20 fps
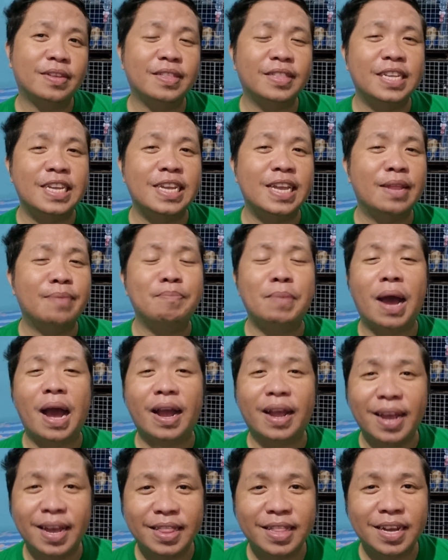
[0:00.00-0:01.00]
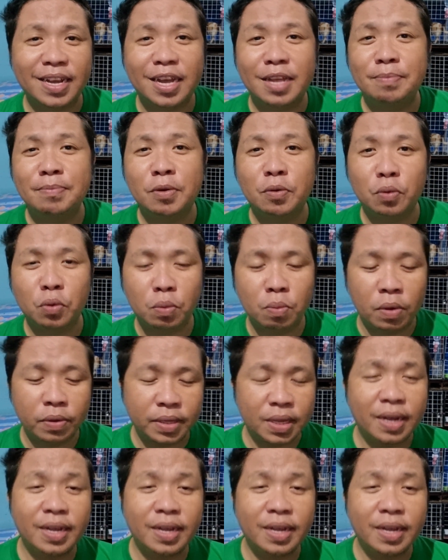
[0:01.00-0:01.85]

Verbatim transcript: hindi yan agad-agad mauubos.